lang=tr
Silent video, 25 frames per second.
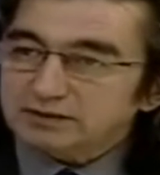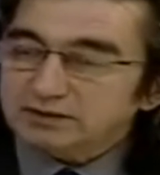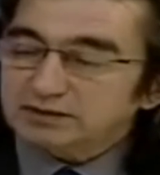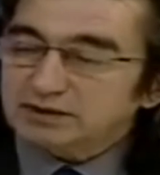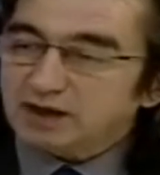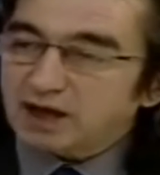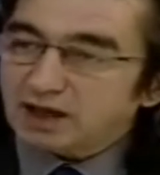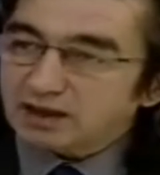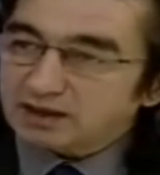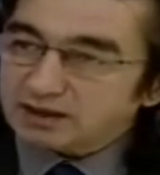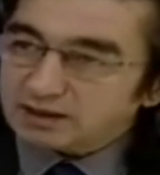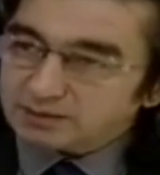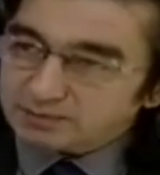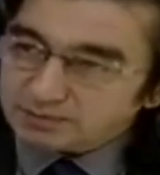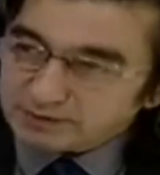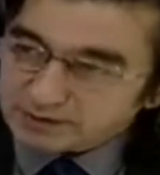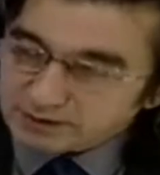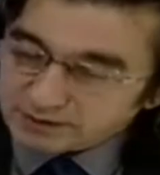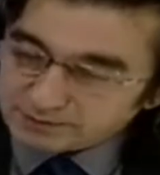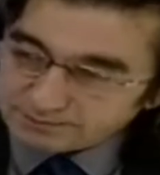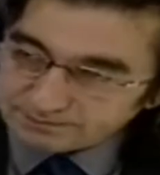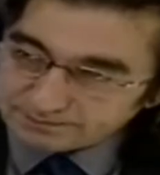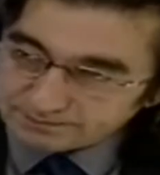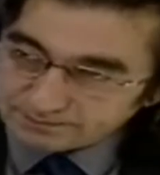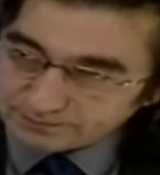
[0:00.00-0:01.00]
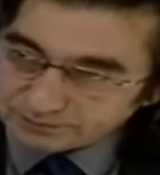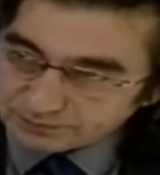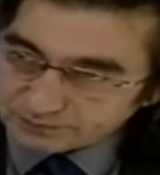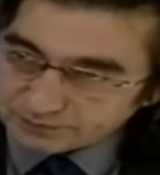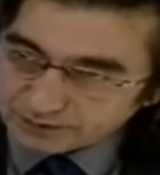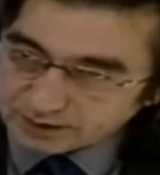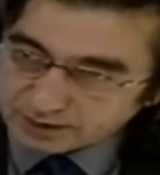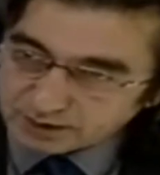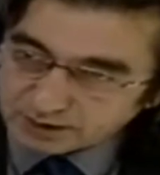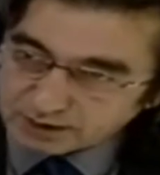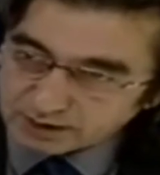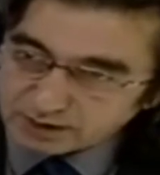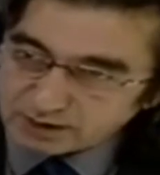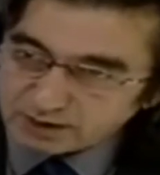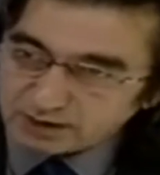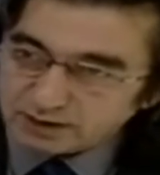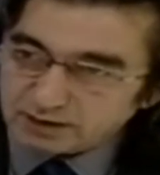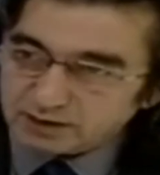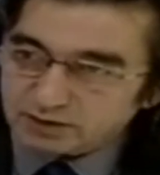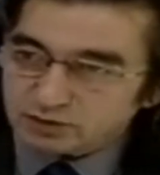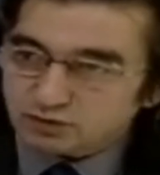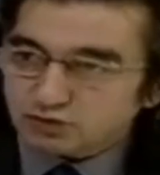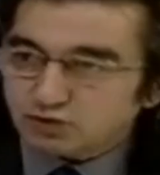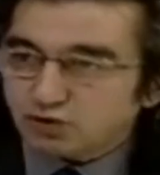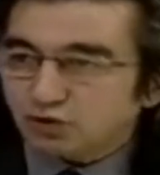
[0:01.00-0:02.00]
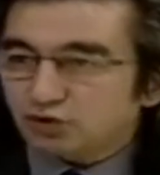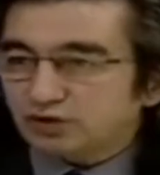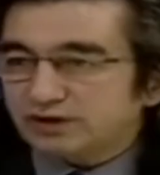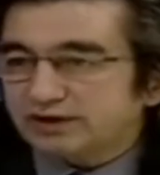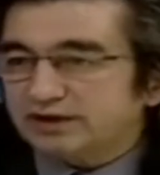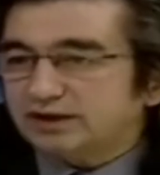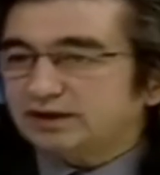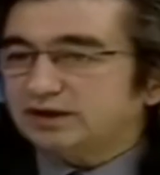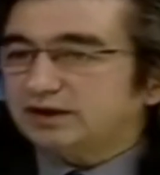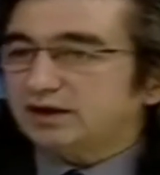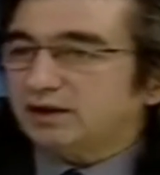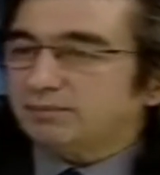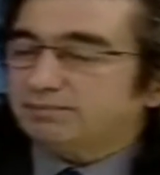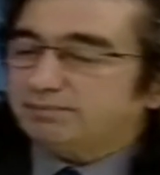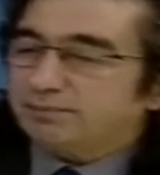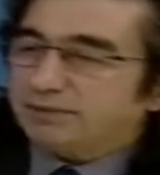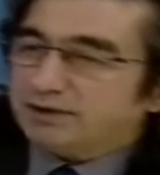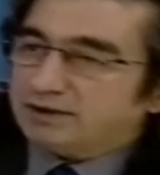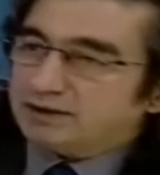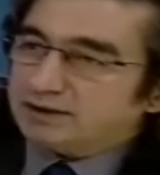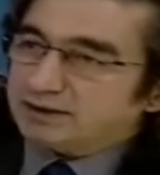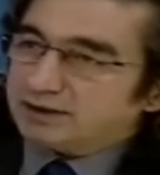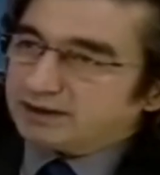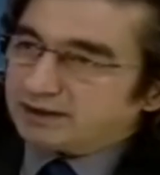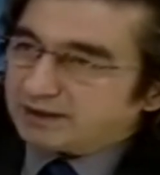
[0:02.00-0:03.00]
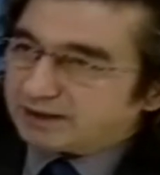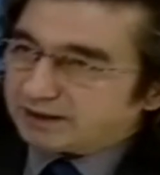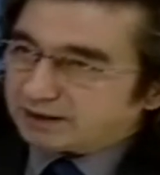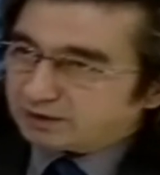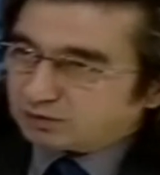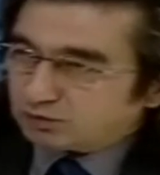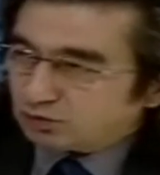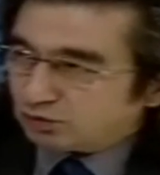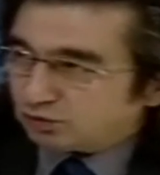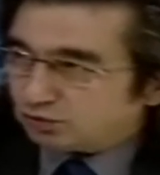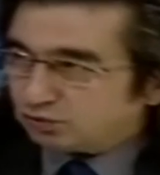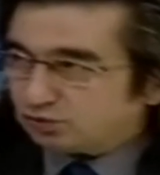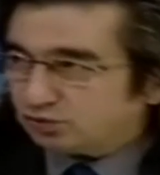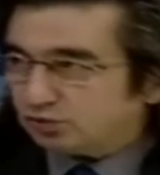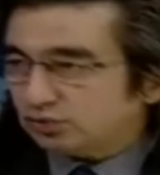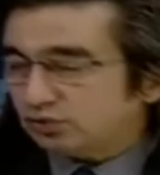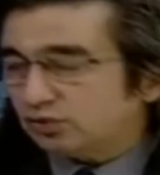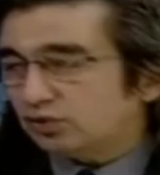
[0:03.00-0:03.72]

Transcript: takibini e, çok iyi yapmaları gerekiyor.